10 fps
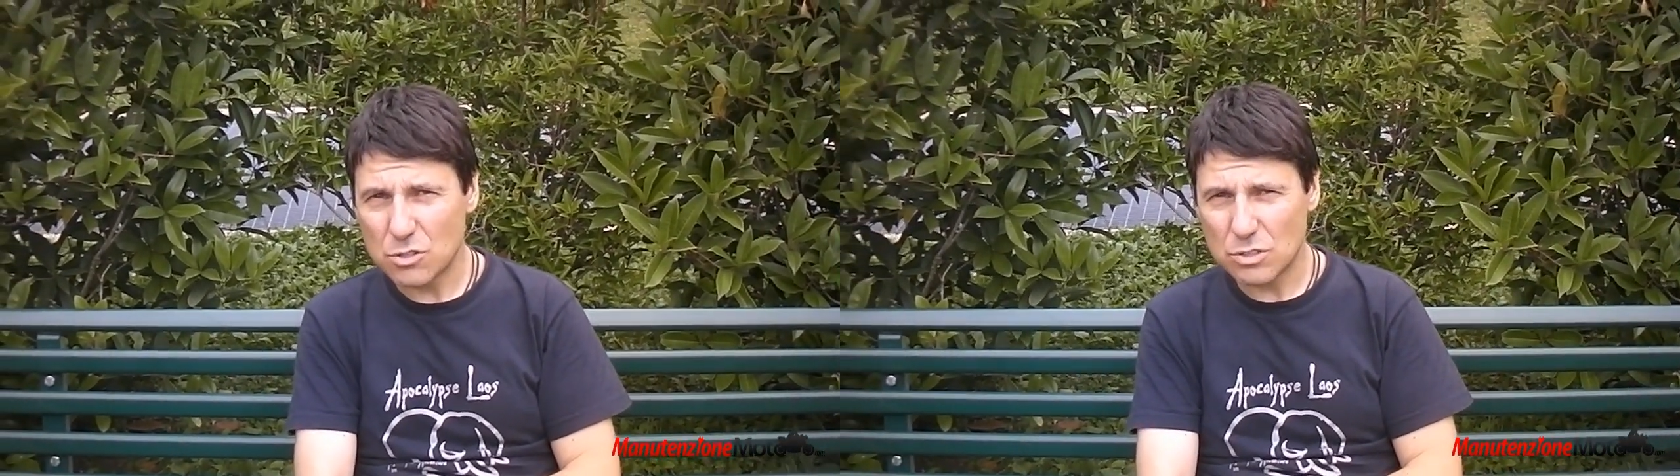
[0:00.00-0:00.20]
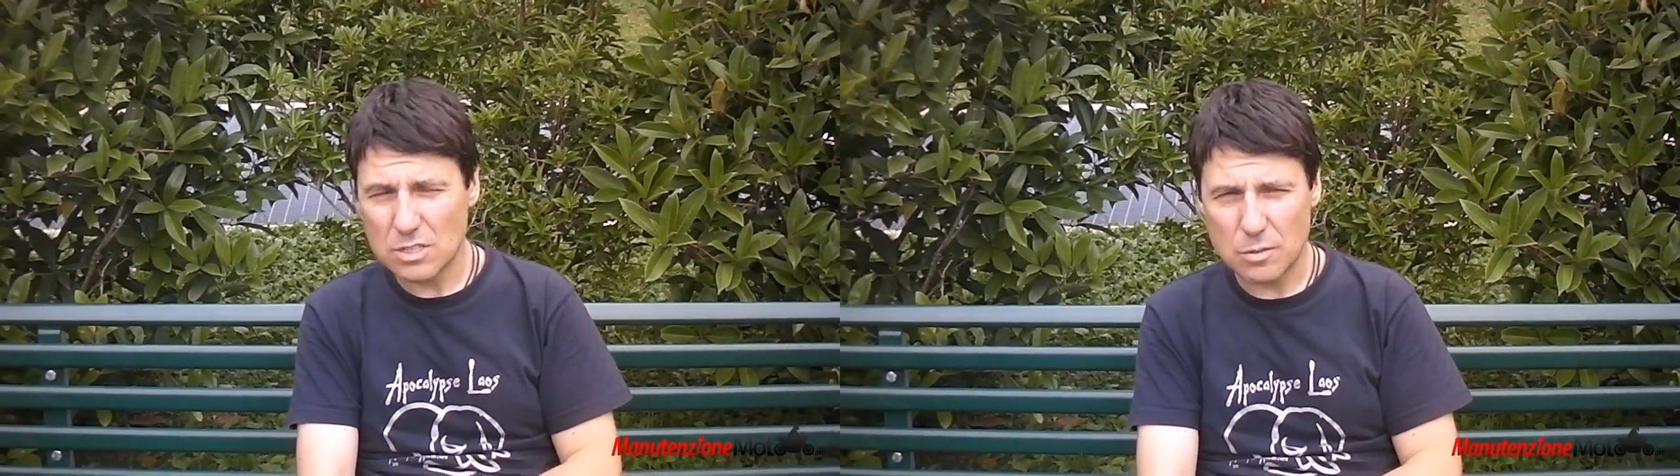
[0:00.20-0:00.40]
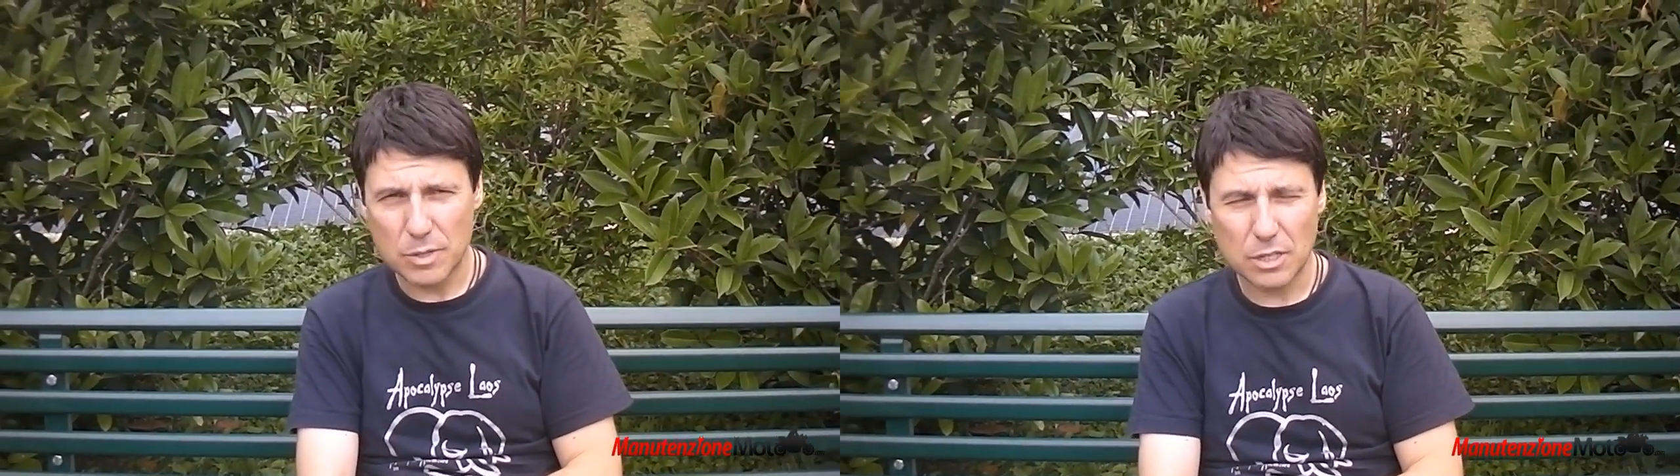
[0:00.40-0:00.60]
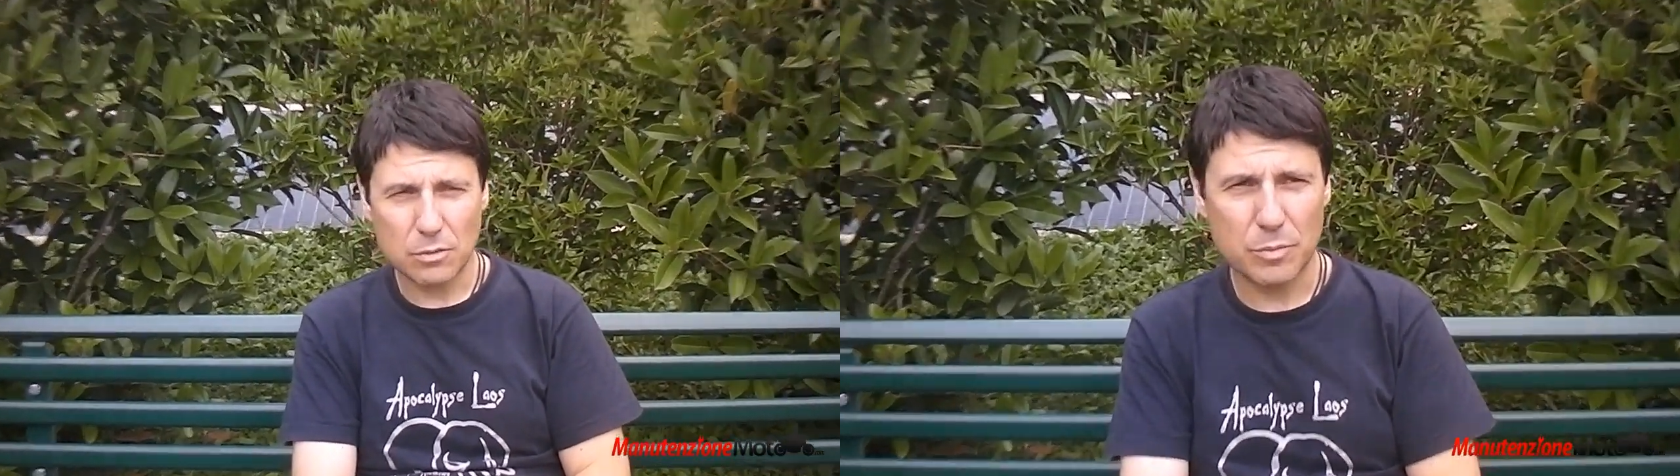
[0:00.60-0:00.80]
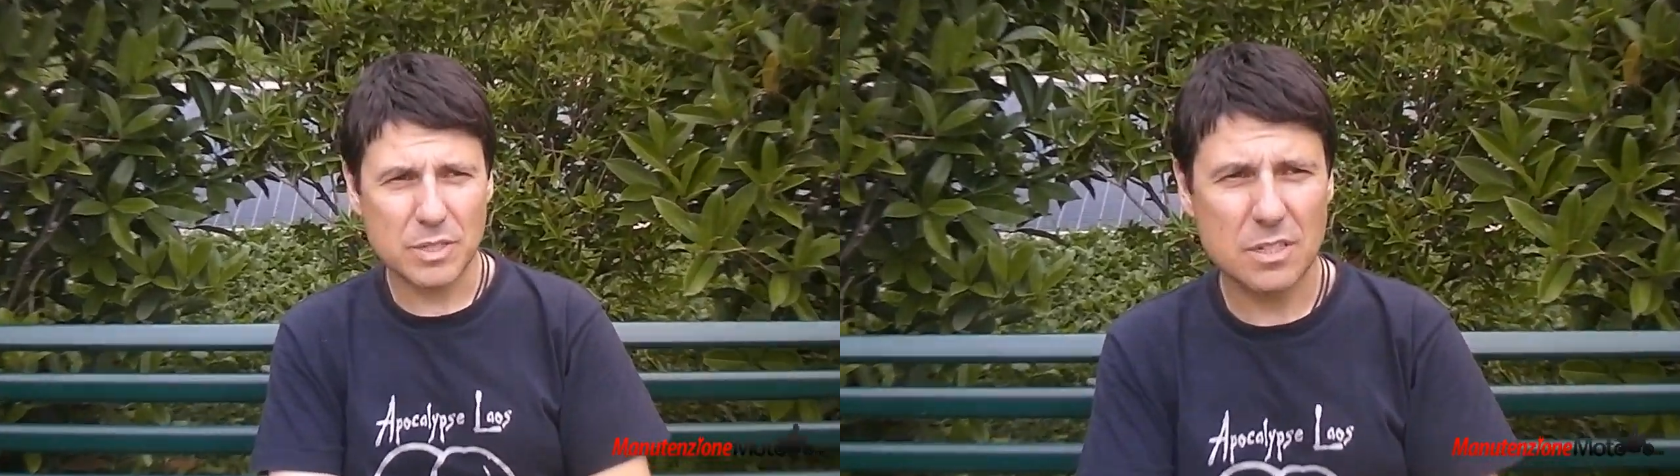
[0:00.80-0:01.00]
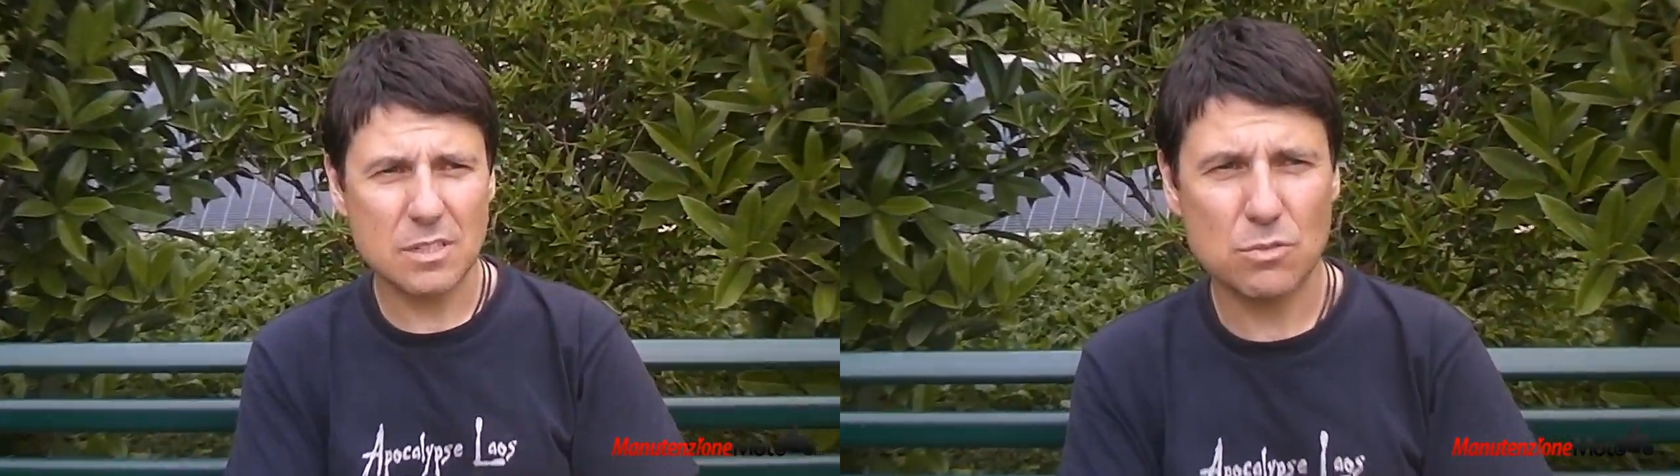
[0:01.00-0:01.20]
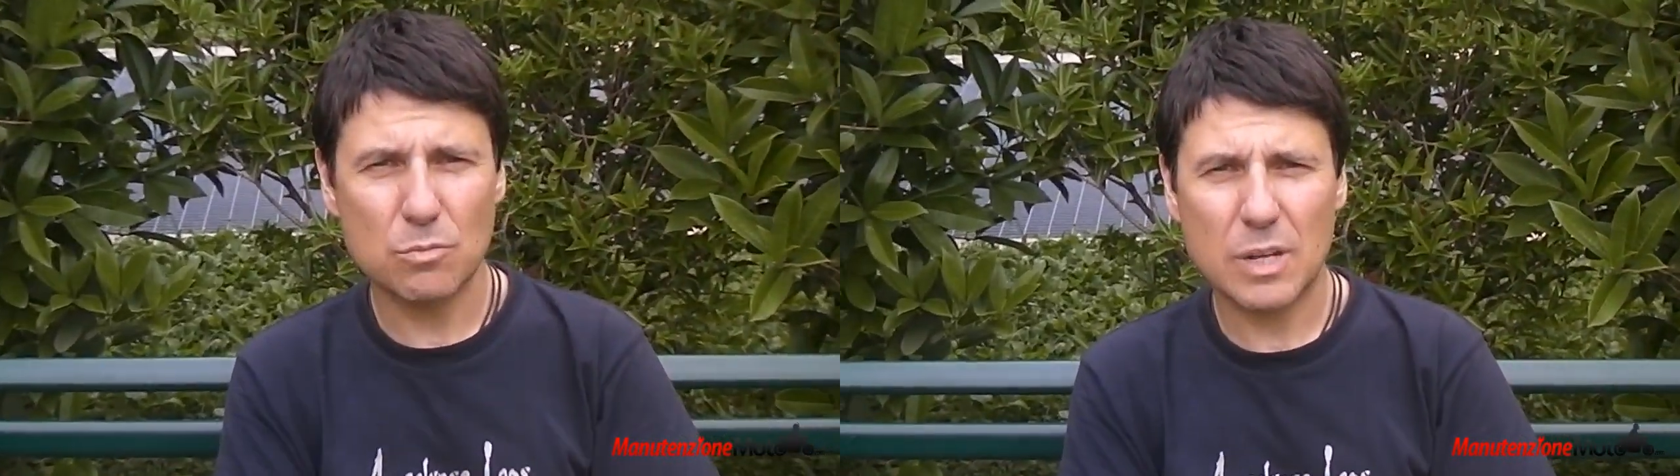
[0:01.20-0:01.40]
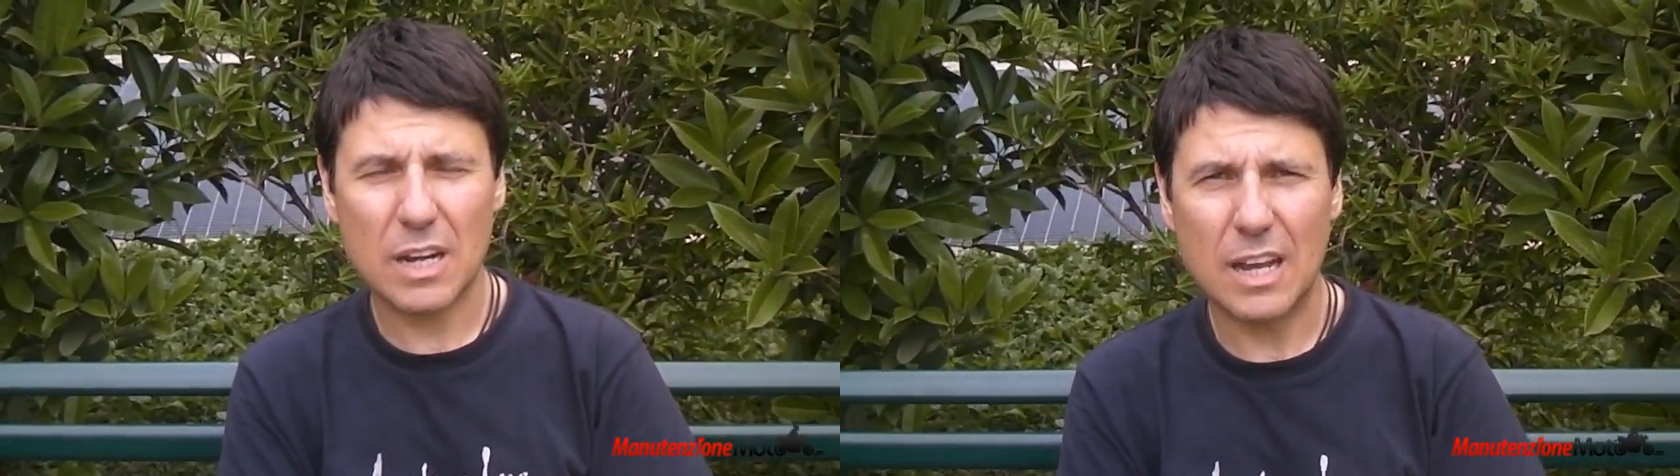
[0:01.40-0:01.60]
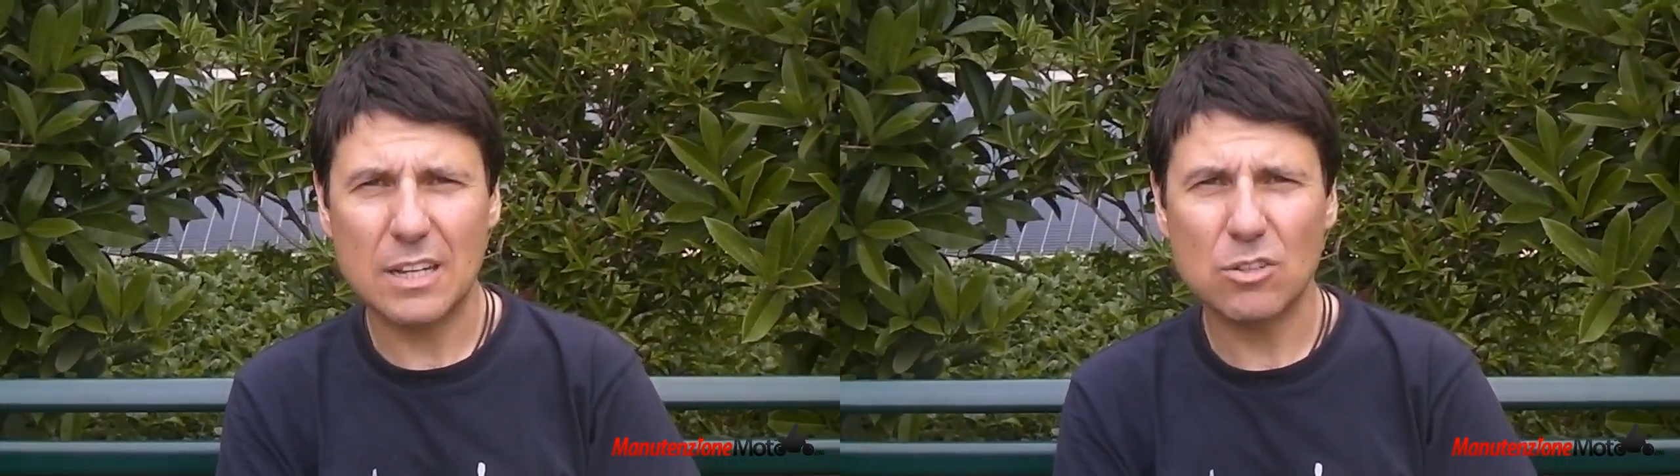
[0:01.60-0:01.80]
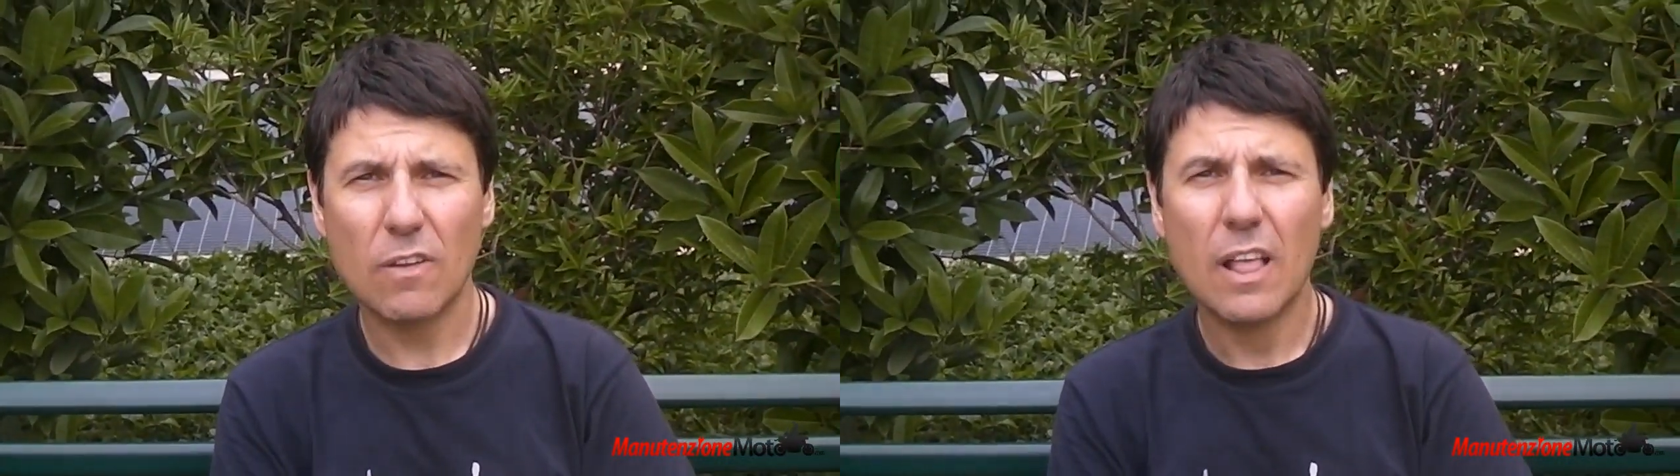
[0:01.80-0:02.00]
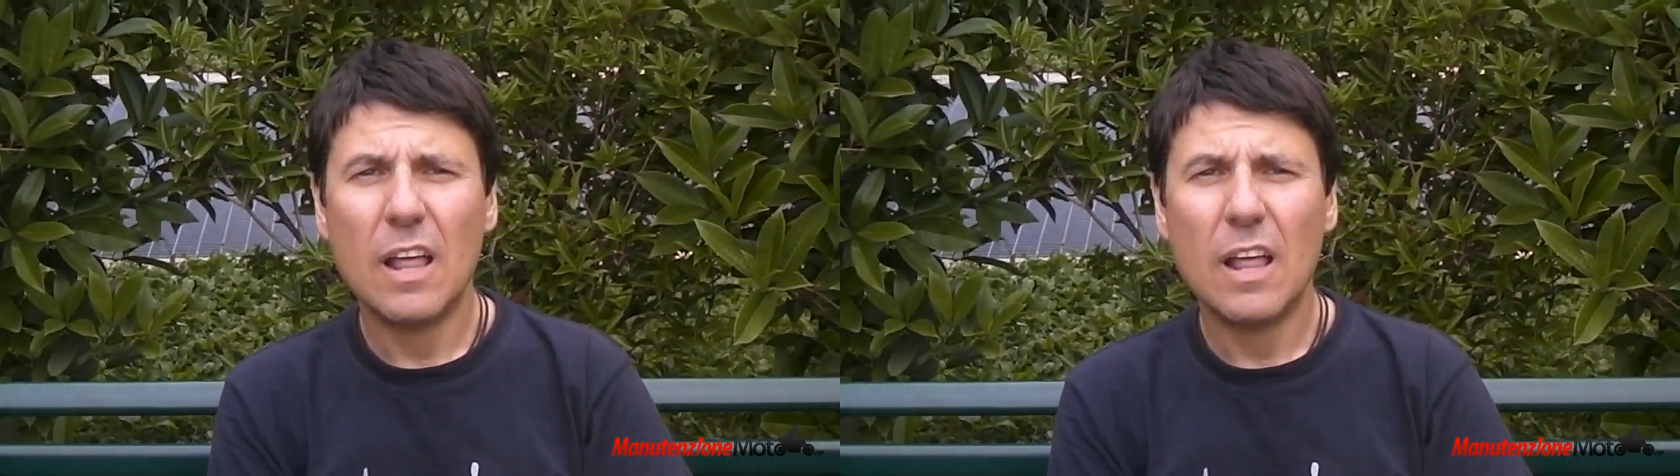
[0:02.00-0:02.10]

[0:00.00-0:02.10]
sostanzialmente come presenza sul mercato